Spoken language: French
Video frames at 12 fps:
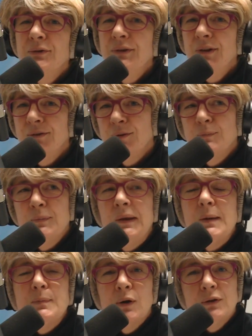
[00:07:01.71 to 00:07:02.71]
L'idée, c'est
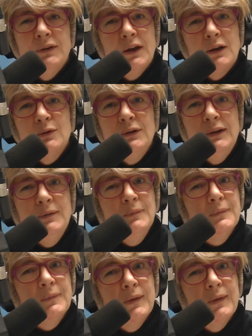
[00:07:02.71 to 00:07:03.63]
pas d'apporter un colis.